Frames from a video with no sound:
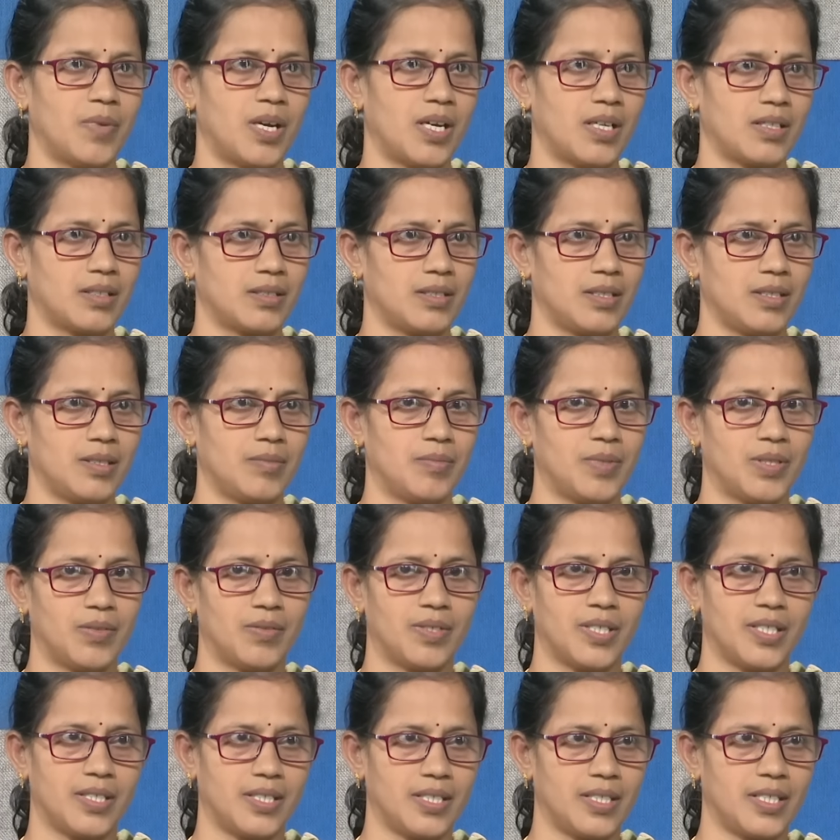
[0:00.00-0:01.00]
మాది మేము
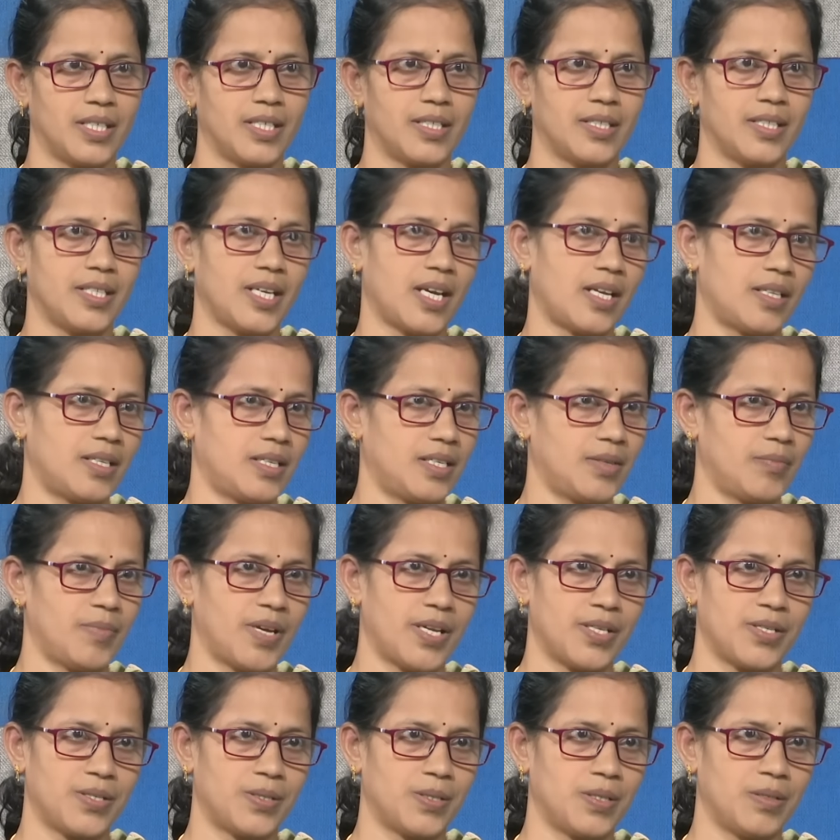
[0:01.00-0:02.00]
రిటైర్ అయింది యాదన్న
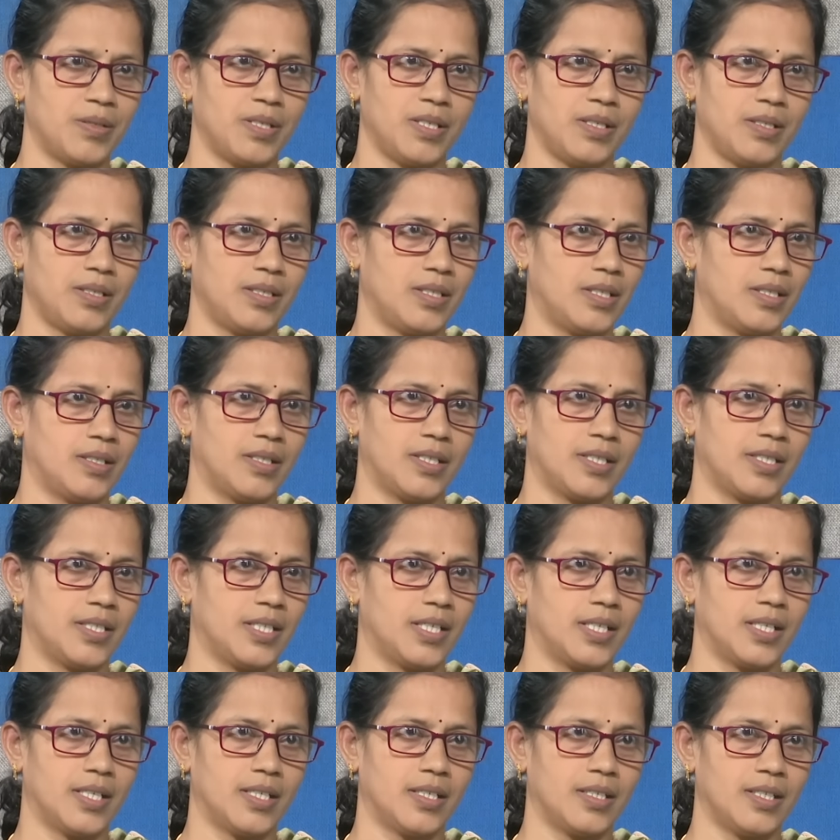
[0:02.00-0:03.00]
తోటి నేను
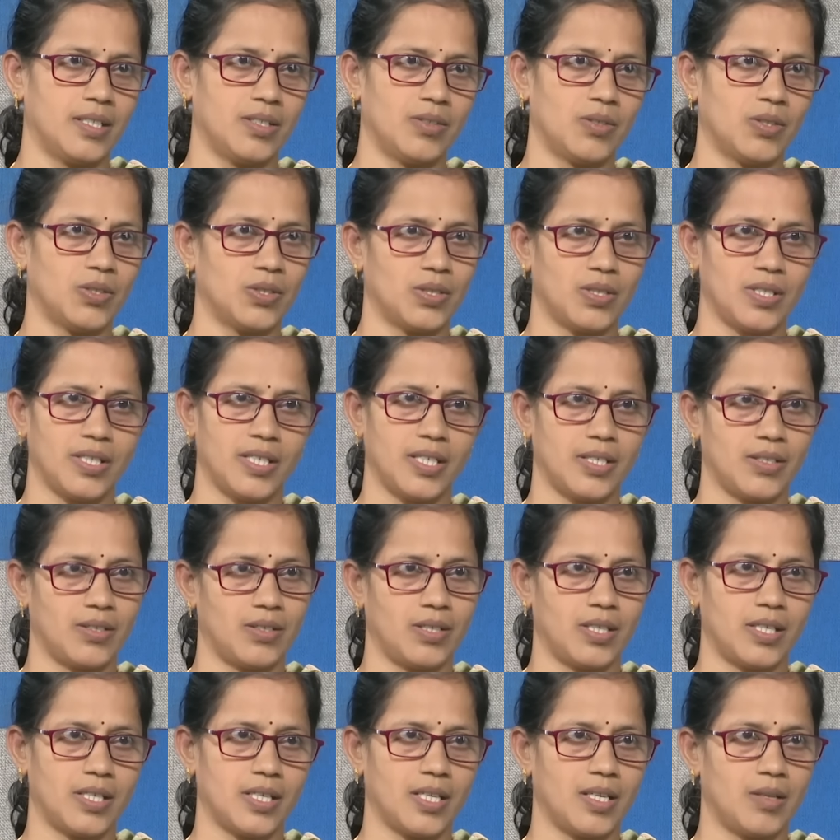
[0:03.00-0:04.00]
రిటైర్ అయినా కొందరు ఏటో
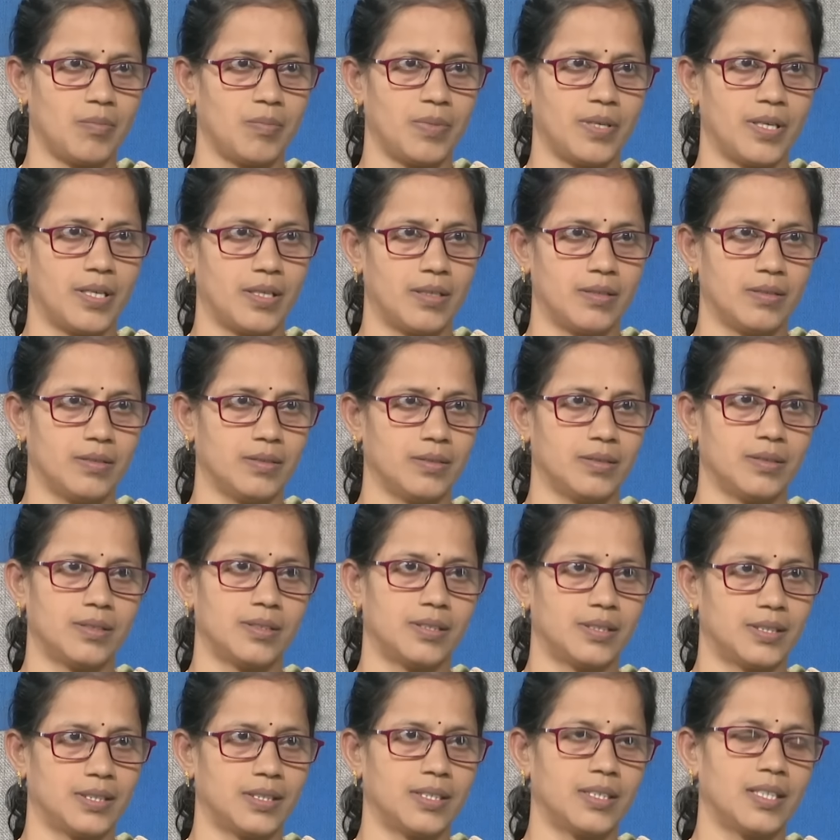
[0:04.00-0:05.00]
అట్ట వెళ్ళిపోయారు
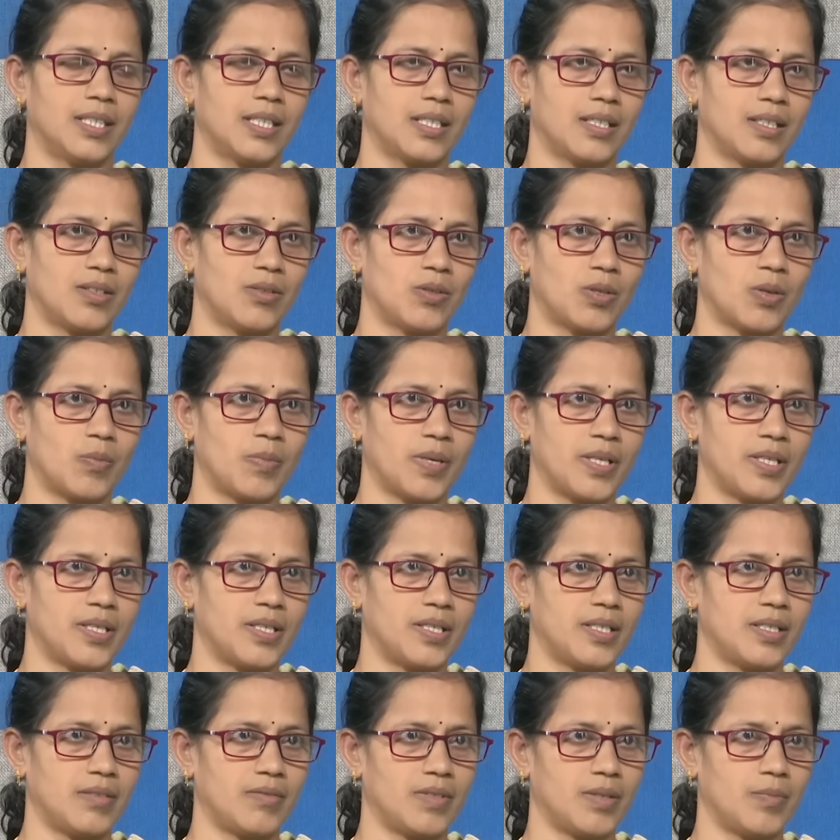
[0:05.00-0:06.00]
అట్లా ఒక
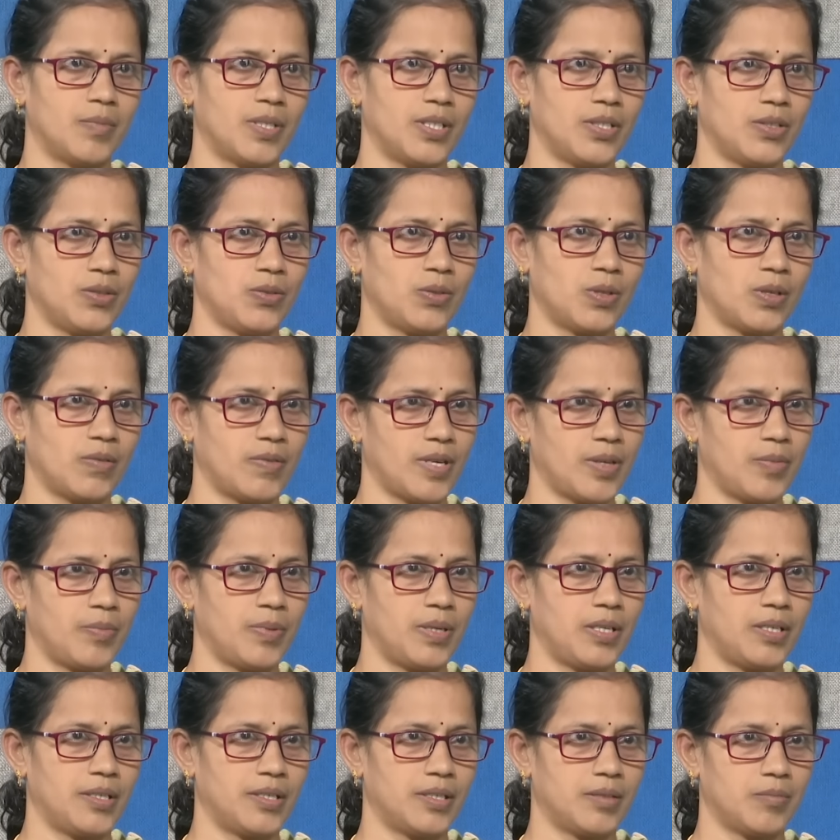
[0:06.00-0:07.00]
పదిహేను ఇరవై మంది ఒక వైపు
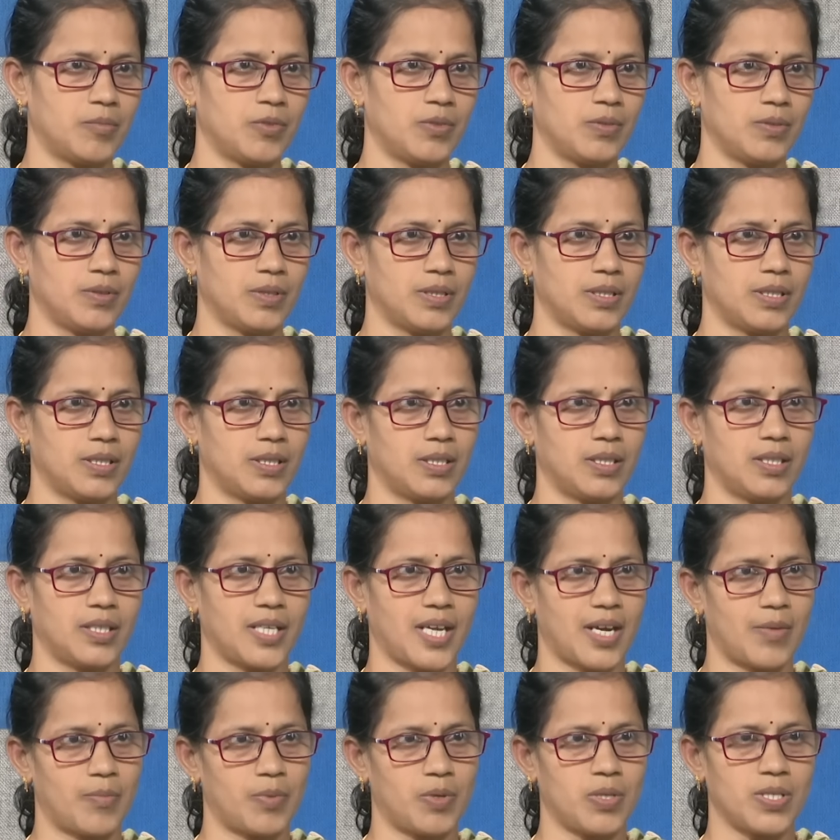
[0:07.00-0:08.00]
వెళ్ళినాము
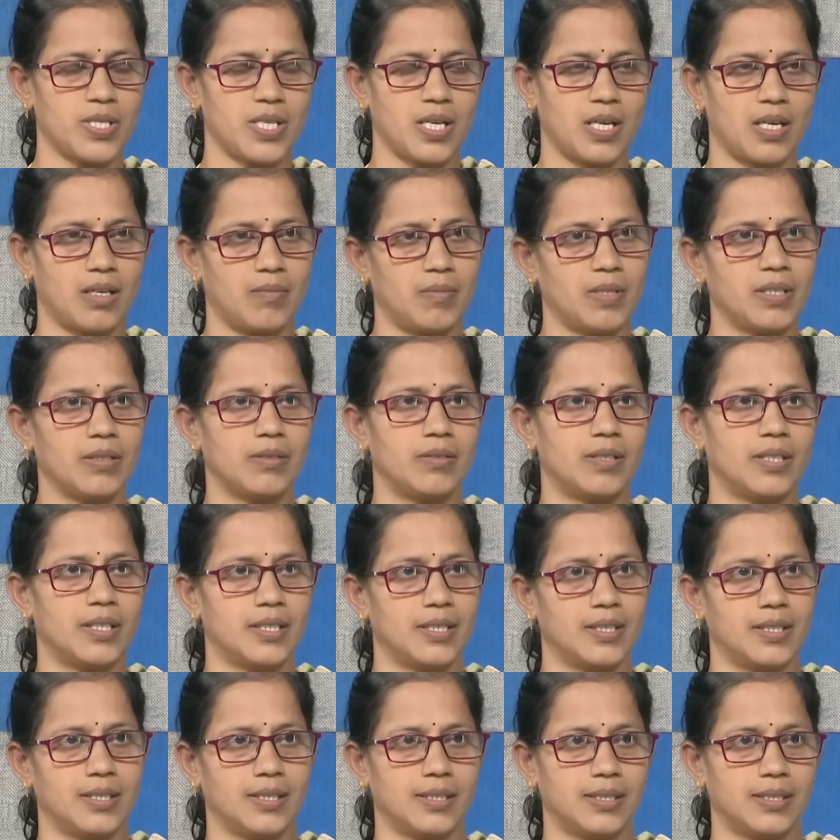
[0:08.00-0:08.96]
క్యాంపులో చాలా మంది ఉండేది